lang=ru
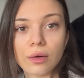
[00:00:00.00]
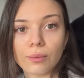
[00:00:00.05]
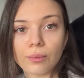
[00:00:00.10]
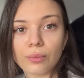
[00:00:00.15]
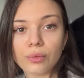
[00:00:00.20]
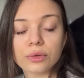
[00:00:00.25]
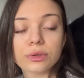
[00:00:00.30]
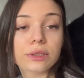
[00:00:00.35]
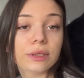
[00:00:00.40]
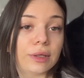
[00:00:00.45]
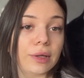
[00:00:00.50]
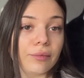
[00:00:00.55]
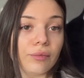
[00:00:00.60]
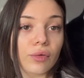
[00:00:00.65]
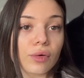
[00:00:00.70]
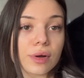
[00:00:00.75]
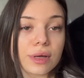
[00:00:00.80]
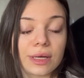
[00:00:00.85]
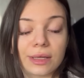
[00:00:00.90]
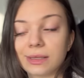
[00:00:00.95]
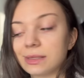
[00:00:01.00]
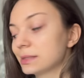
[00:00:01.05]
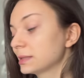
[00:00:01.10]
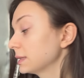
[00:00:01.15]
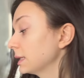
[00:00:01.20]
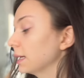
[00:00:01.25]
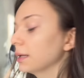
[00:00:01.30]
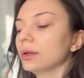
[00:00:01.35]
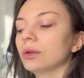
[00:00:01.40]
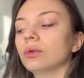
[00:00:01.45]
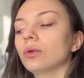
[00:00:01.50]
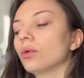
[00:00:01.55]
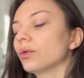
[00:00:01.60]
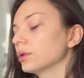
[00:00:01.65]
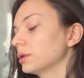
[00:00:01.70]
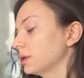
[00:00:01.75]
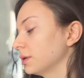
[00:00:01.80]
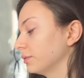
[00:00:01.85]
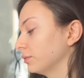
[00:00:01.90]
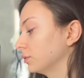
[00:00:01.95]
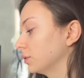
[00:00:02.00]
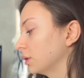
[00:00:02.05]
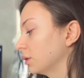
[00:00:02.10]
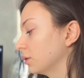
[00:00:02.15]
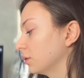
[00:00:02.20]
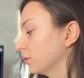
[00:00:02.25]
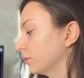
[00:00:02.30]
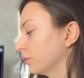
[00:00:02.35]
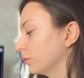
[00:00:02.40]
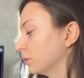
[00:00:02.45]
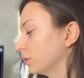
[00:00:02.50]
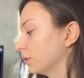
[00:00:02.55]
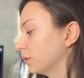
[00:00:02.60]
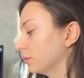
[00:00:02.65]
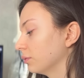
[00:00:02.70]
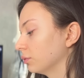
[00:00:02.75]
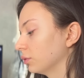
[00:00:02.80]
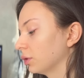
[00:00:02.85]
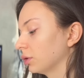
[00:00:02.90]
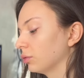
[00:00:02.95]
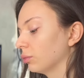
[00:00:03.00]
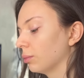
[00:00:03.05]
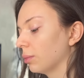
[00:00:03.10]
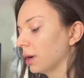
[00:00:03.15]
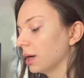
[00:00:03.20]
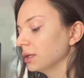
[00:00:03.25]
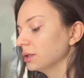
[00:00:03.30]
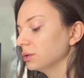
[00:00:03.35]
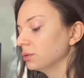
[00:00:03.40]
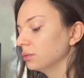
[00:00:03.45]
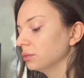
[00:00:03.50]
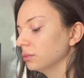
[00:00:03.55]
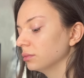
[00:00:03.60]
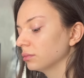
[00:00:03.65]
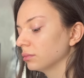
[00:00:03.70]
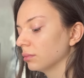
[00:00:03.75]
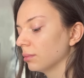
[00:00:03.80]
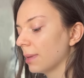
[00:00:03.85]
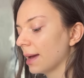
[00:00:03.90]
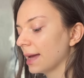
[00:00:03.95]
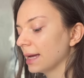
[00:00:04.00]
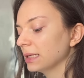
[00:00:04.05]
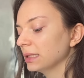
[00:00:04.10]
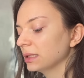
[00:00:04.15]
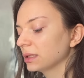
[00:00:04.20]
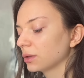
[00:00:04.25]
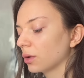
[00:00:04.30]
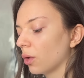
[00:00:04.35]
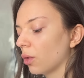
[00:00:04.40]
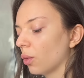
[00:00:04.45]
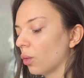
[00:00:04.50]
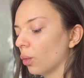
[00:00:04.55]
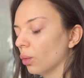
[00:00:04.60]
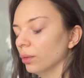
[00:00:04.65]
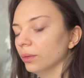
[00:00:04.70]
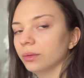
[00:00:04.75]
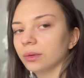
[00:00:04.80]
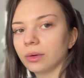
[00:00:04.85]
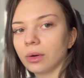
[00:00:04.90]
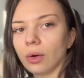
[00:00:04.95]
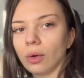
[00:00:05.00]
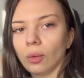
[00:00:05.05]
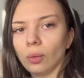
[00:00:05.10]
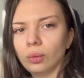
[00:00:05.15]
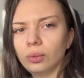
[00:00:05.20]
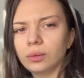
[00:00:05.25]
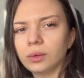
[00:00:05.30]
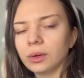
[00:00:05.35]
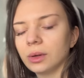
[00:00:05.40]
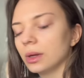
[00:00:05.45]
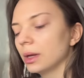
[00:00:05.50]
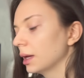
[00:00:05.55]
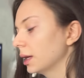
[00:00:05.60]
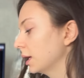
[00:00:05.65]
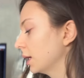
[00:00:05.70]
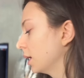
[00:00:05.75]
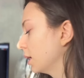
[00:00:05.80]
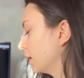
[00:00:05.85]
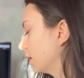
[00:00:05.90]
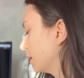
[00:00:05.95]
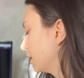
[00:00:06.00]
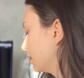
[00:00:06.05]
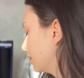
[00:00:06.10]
После того, как я нанесла ногти вот, эту, вот, вот эту базу, base, coat, coat, а